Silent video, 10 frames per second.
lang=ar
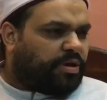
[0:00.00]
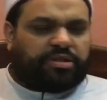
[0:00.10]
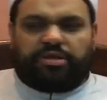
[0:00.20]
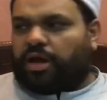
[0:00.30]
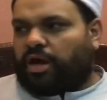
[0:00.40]

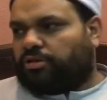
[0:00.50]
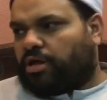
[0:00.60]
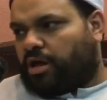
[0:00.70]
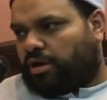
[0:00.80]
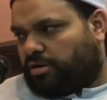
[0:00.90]
هذه
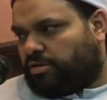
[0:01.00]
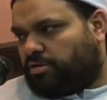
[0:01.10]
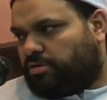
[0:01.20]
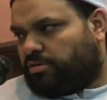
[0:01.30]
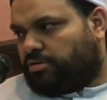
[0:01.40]
الاعضاء
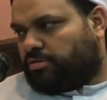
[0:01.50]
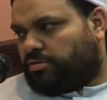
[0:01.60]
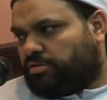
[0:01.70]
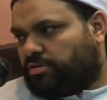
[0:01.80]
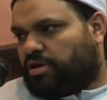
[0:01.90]

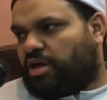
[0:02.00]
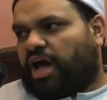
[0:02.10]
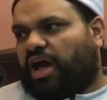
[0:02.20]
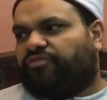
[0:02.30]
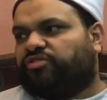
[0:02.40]

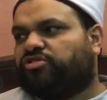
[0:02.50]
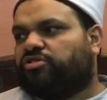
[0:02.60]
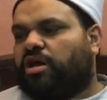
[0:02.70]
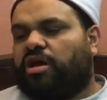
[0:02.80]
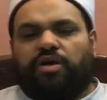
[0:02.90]
حفظناها